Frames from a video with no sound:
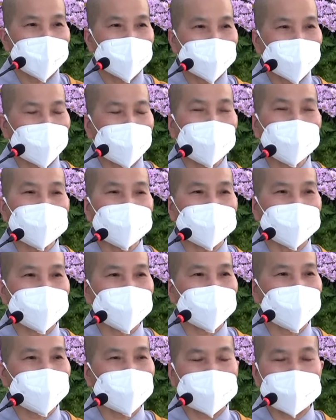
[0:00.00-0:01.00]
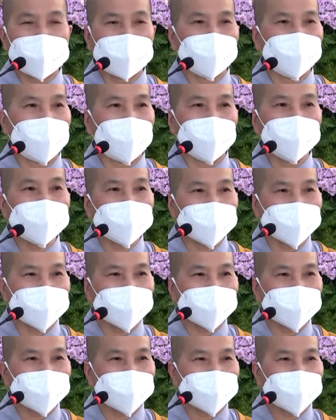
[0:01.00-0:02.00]
Nói được mà làm không
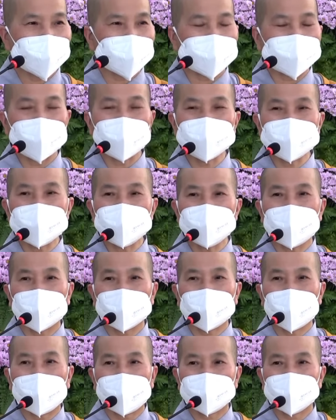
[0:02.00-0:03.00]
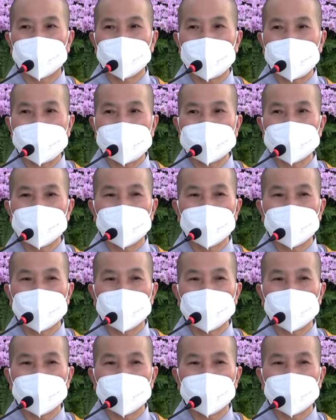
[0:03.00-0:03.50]
được thì giống như một loài hoa